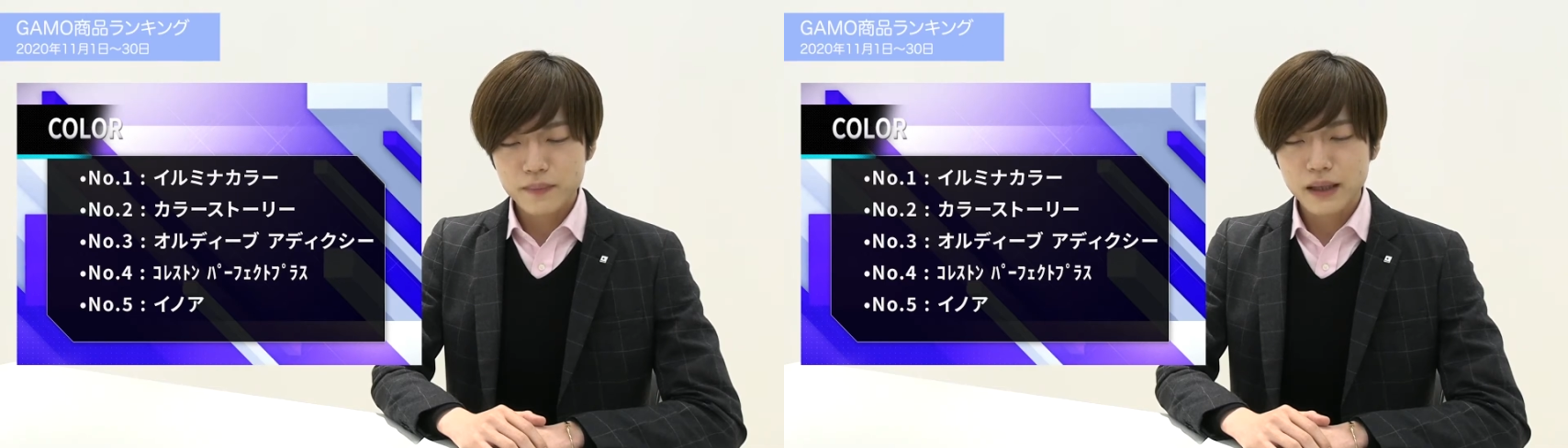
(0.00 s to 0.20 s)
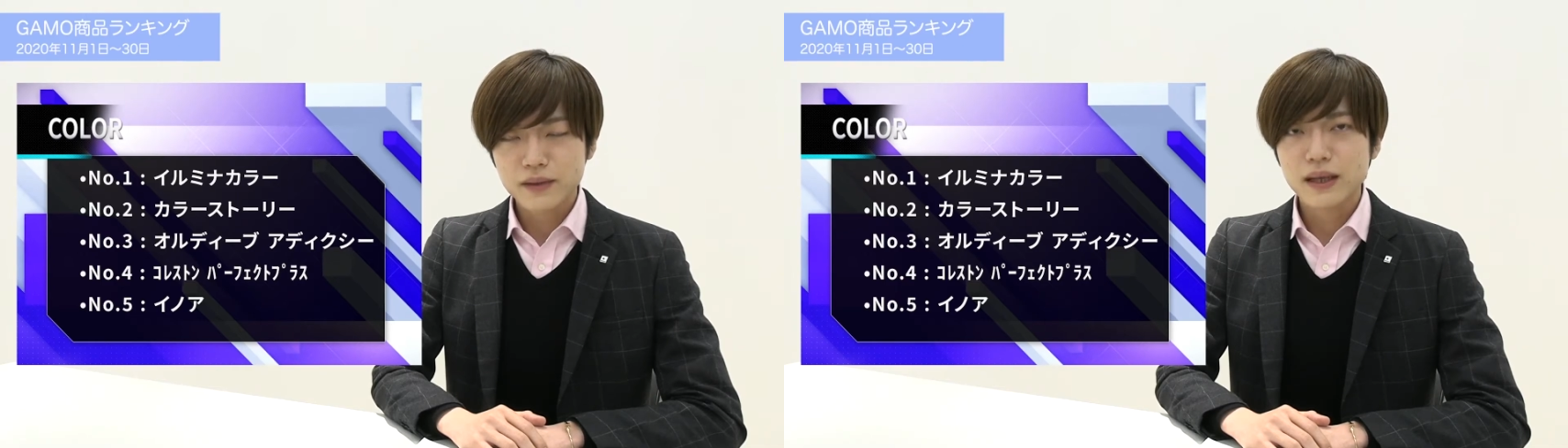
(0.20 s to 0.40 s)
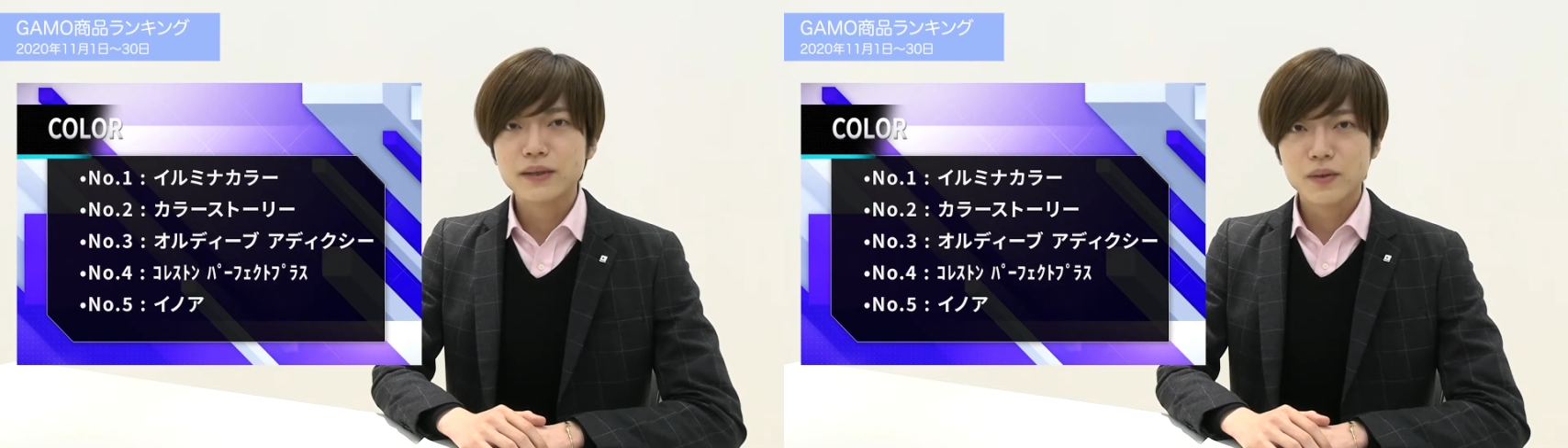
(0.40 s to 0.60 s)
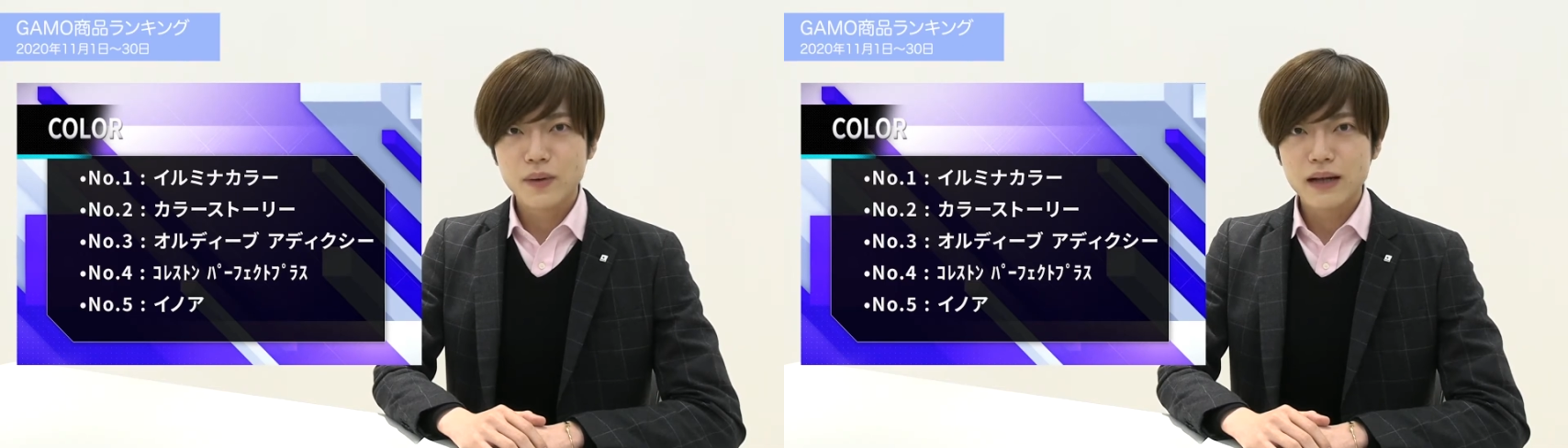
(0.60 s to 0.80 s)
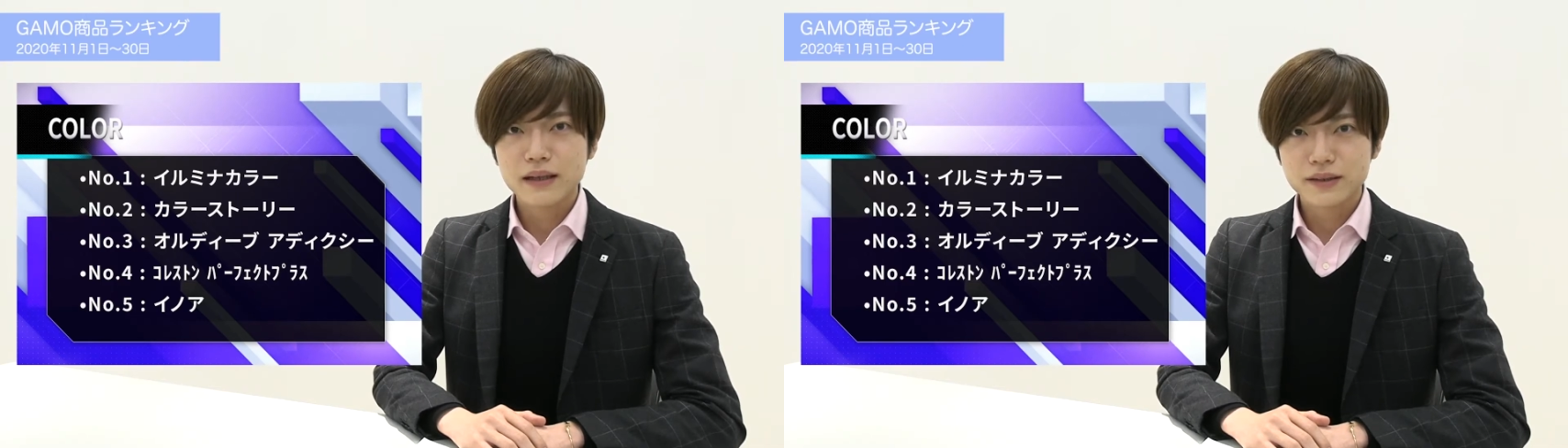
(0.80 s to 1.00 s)
えーと、と変動
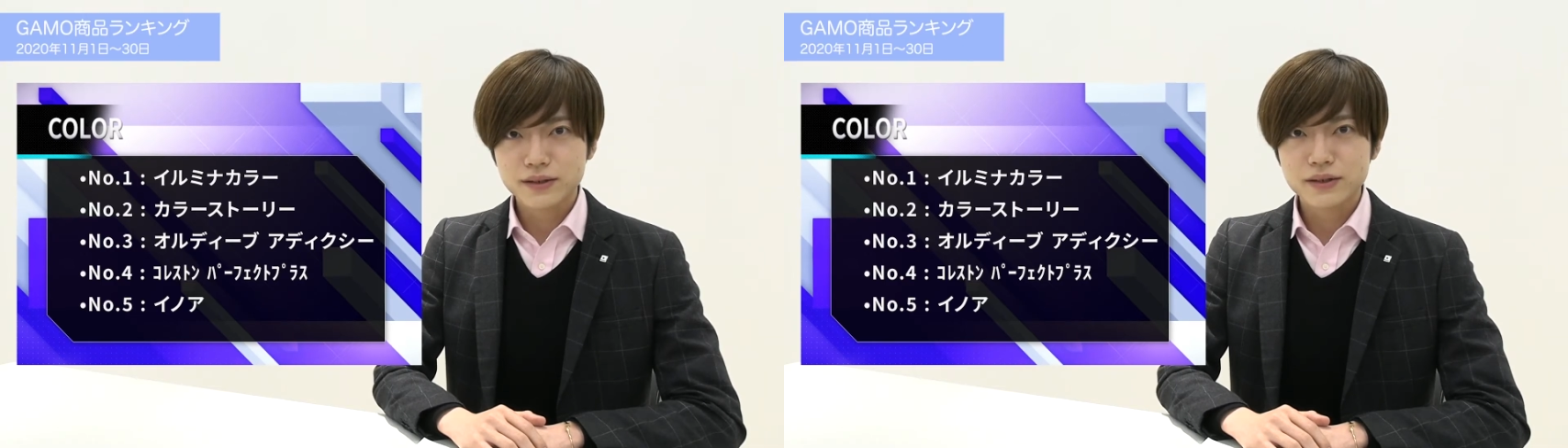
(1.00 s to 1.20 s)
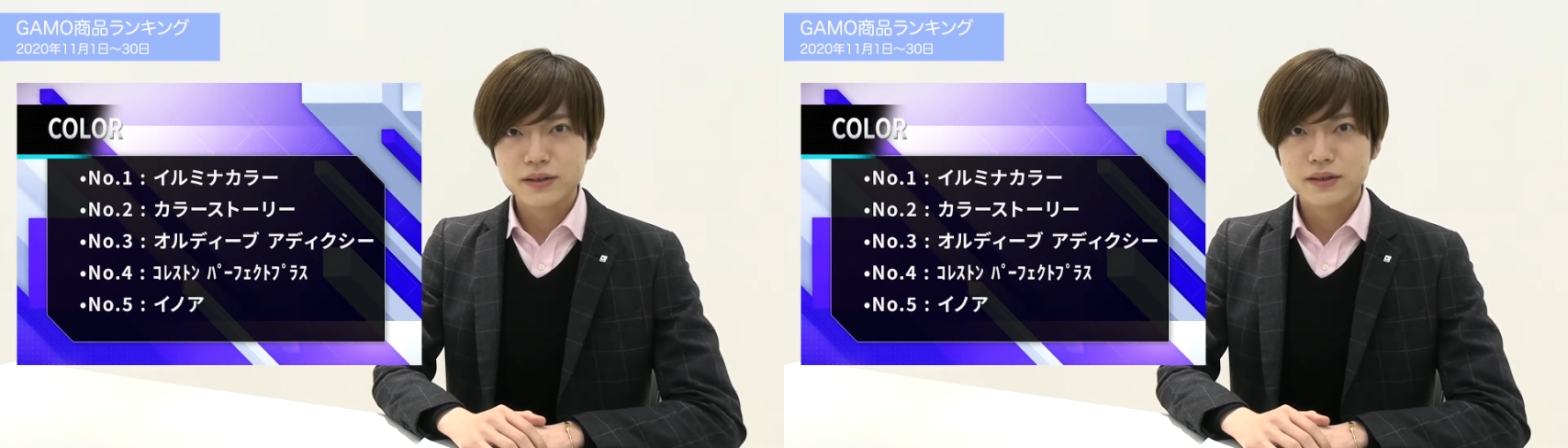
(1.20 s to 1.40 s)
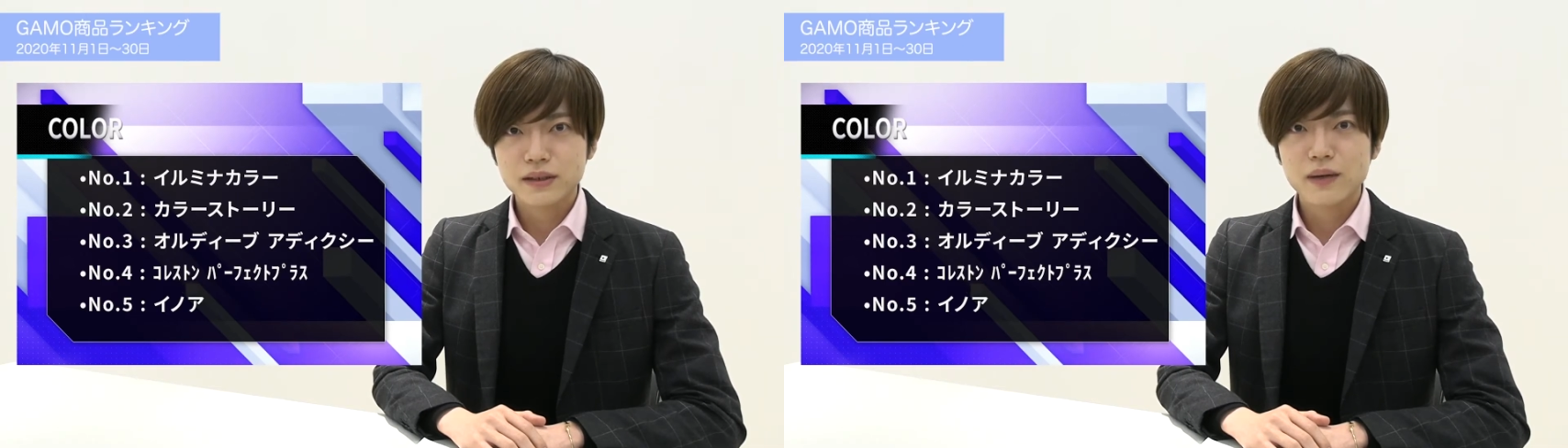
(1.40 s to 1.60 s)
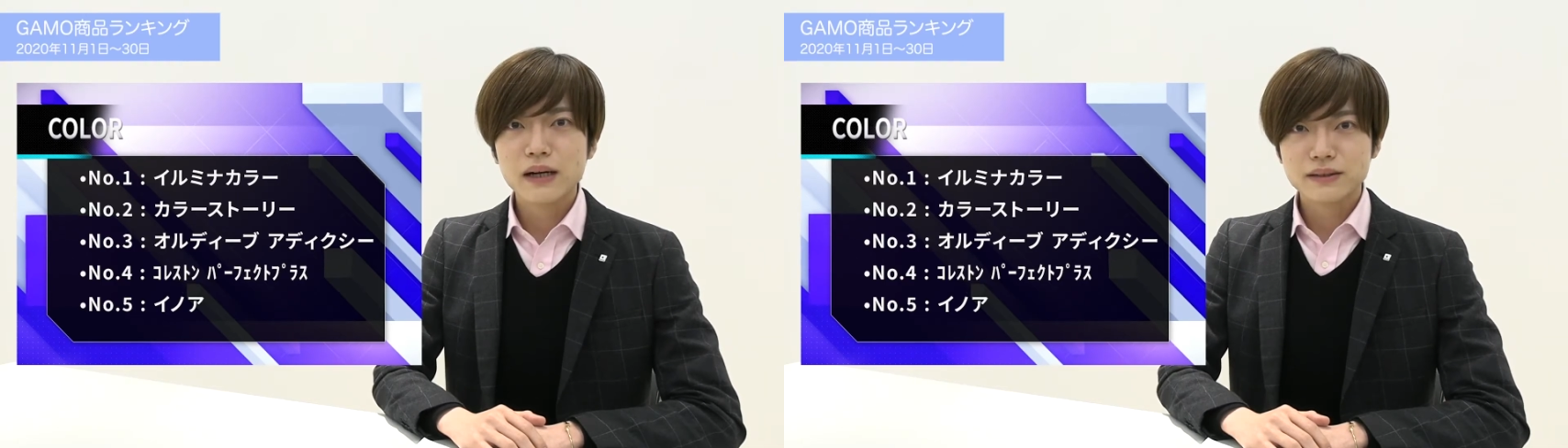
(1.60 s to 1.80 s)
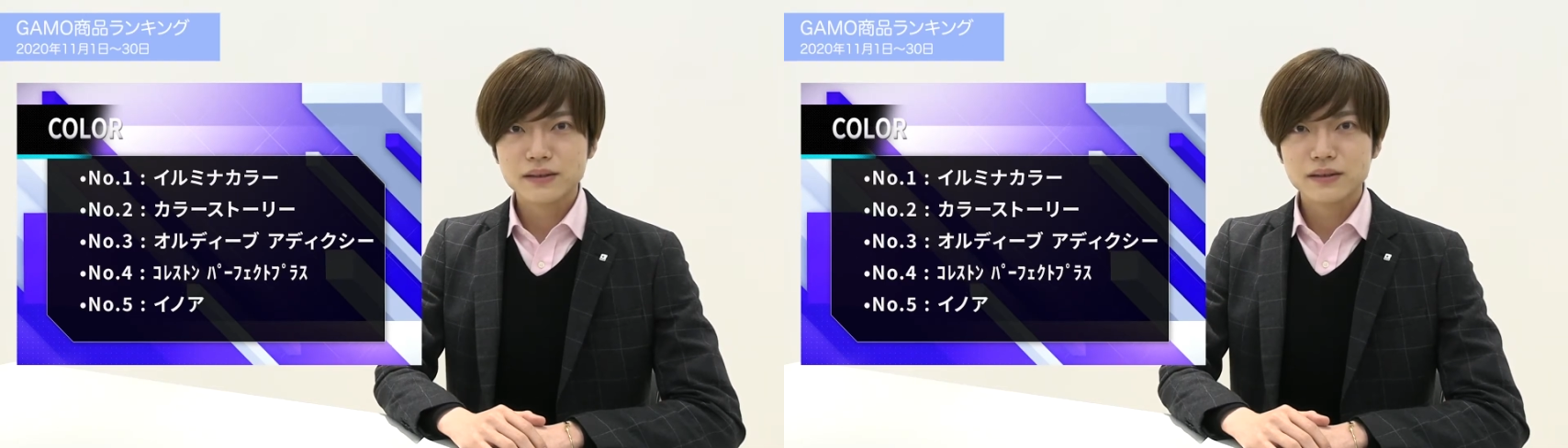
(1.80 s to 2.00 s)
はなく変
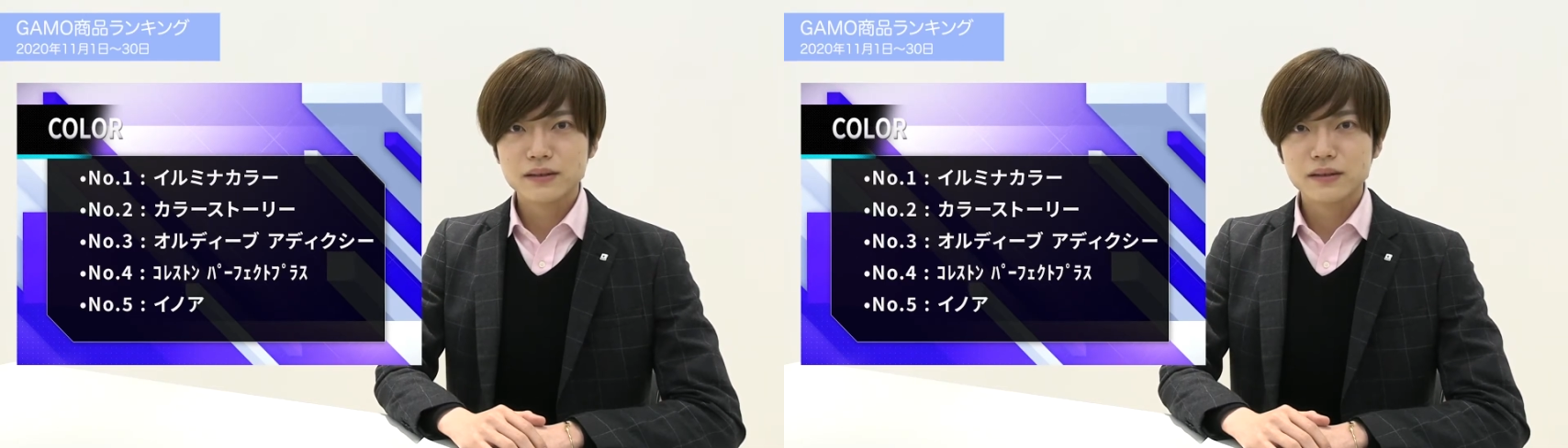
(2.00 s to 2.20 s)
わらず